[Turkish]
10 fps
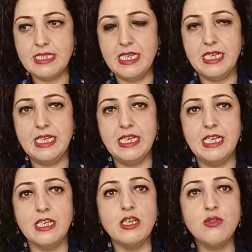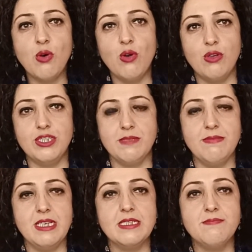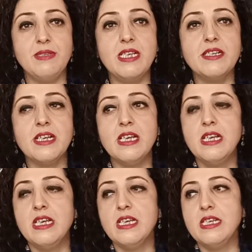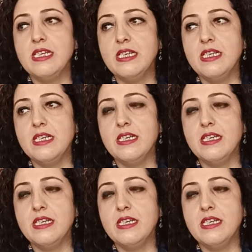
e, ideolojimiz, bir e, ee,